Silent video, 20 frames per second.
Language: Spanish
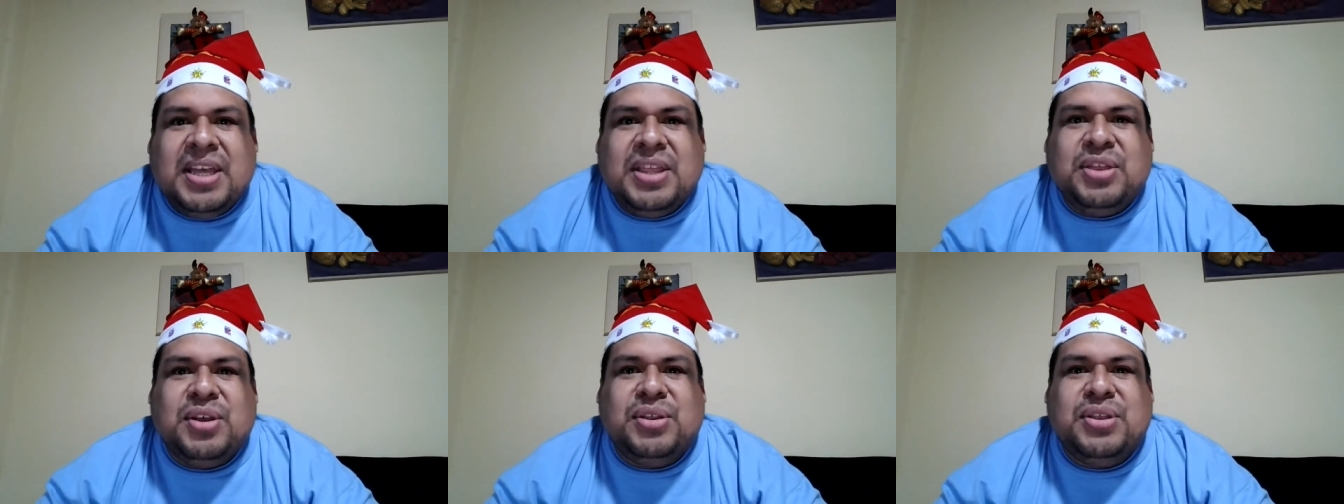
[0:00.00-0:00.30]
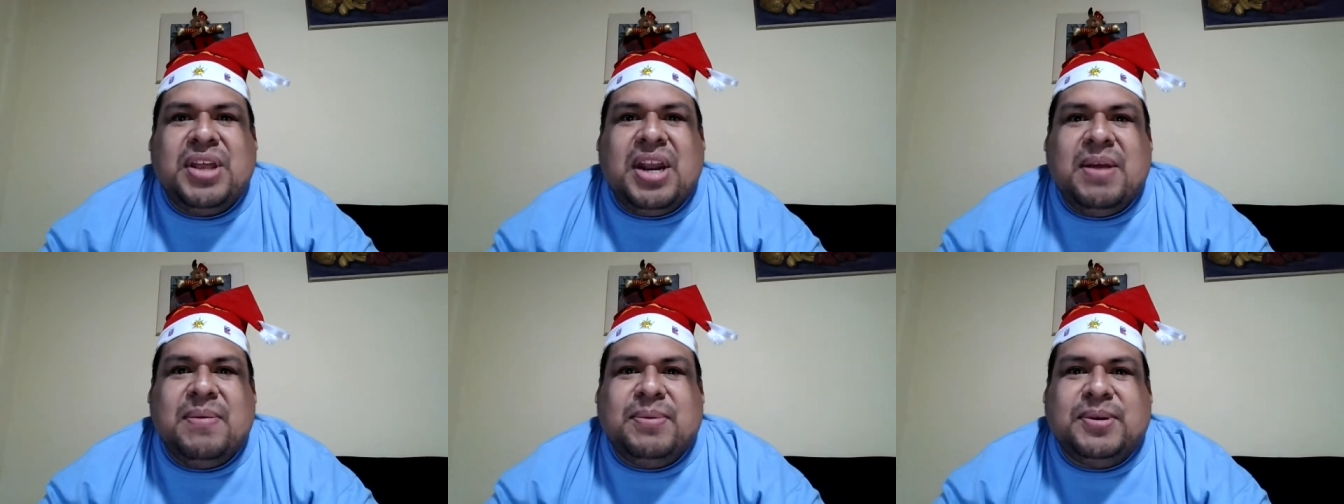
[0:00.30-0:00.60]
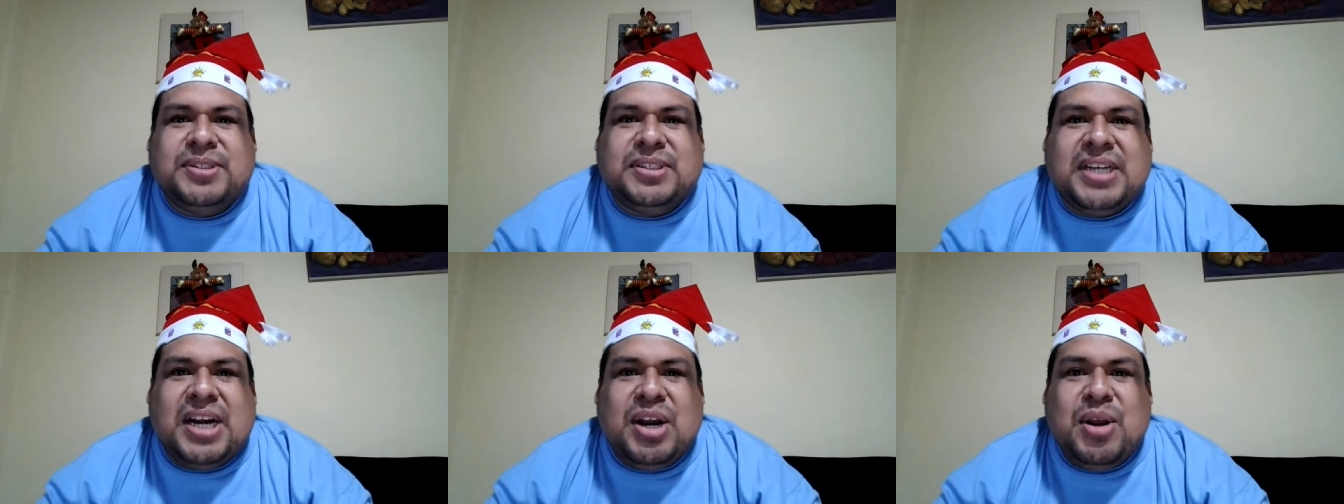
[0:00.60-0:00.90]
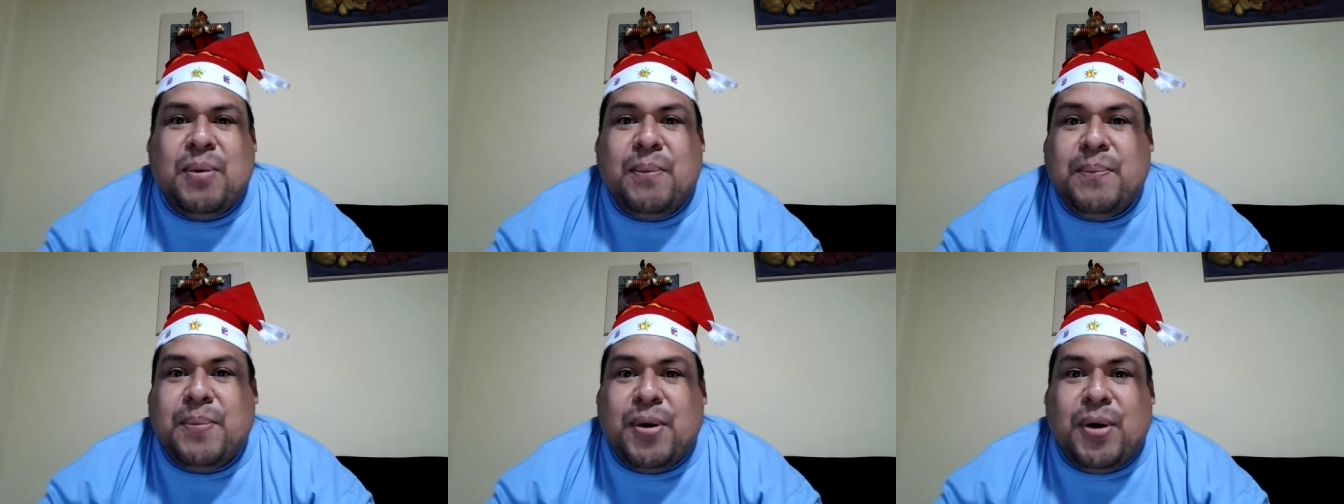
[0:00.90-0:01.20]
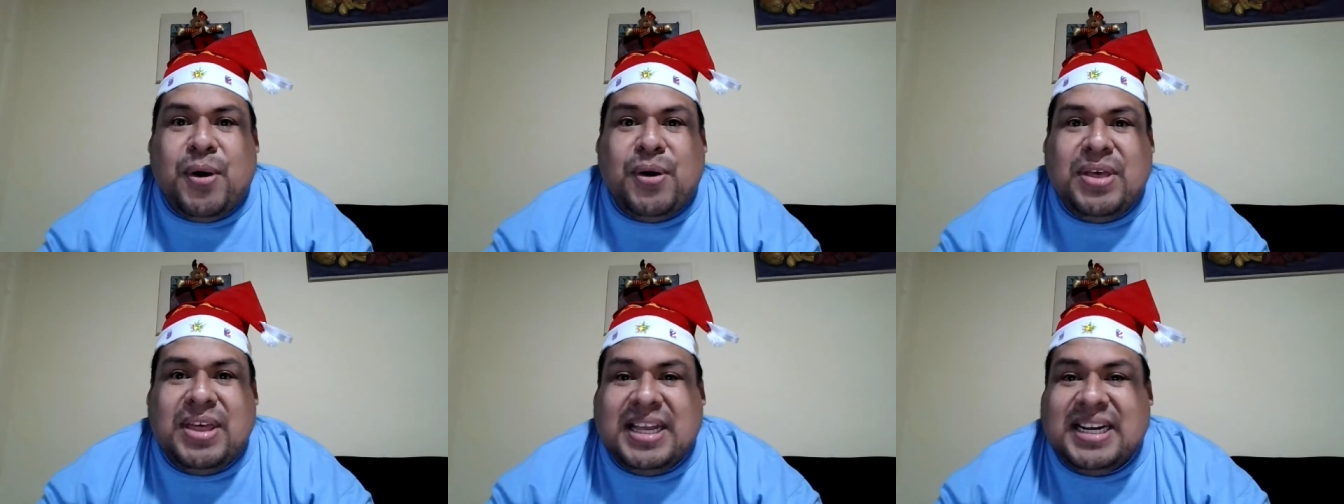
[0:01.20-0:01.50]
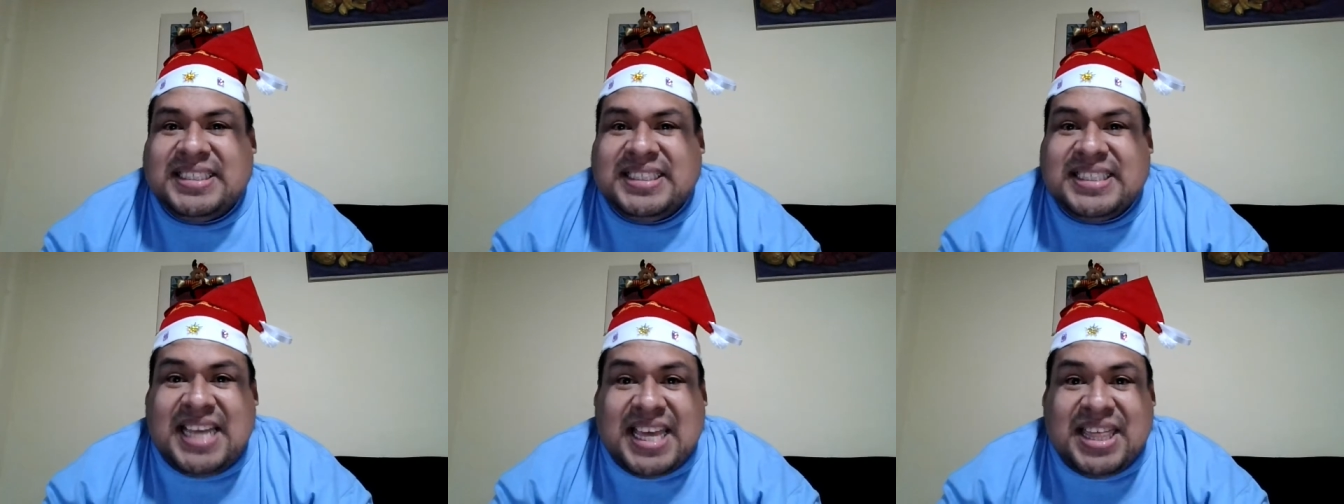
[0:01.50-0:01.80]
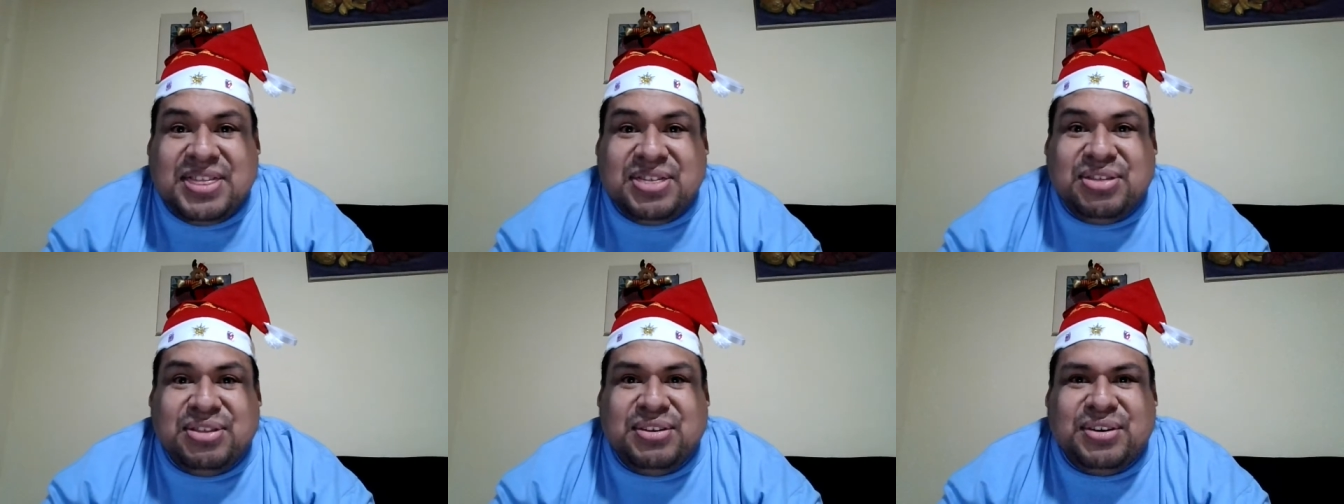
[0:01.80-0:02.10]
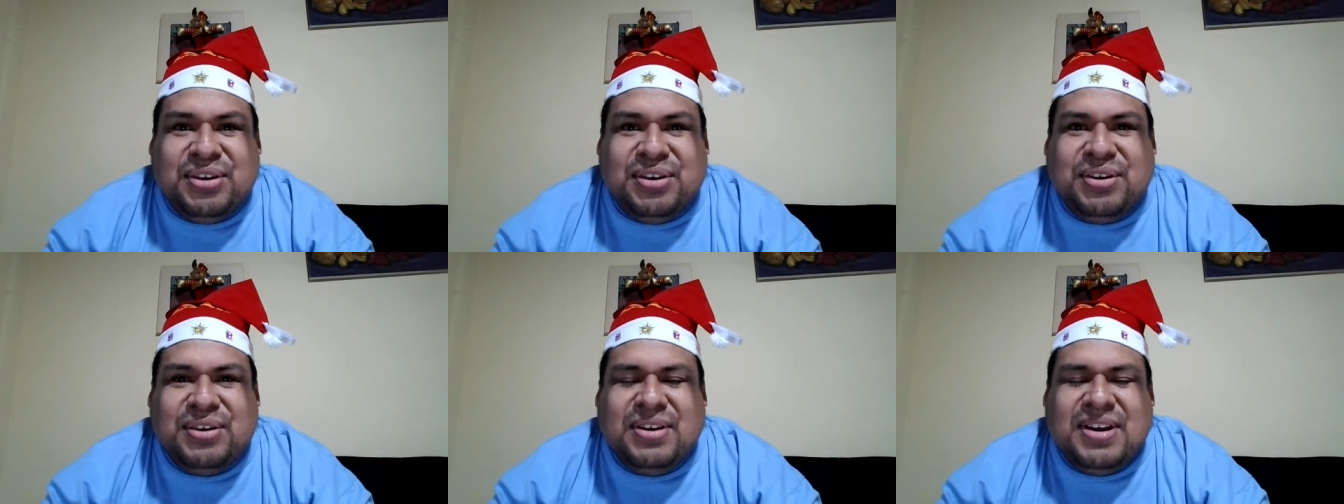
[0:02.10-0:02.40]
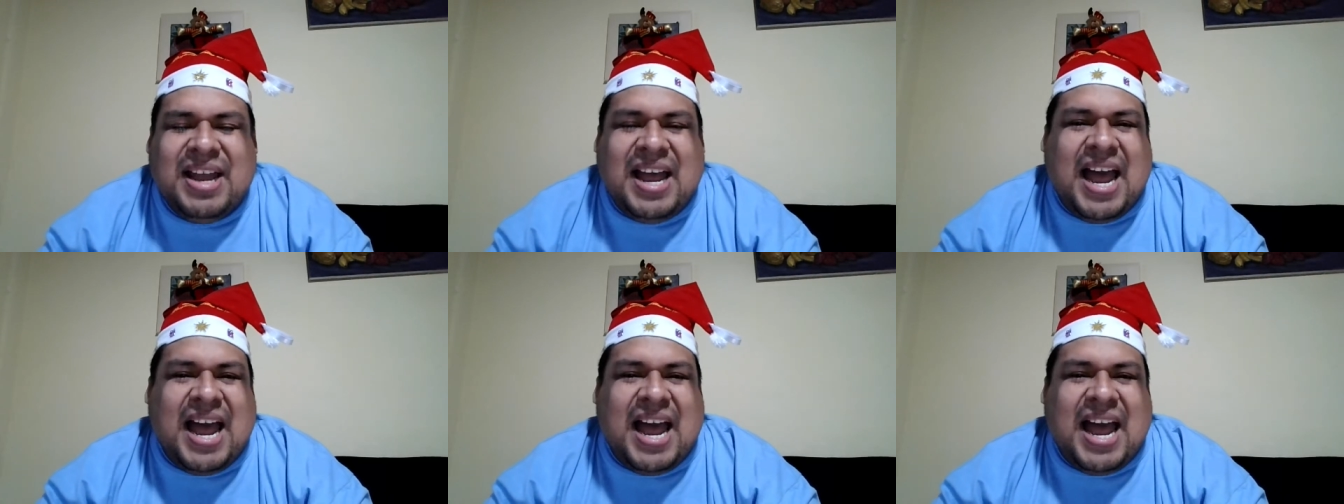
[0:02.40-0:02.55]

donde les mostraré un poco del centro,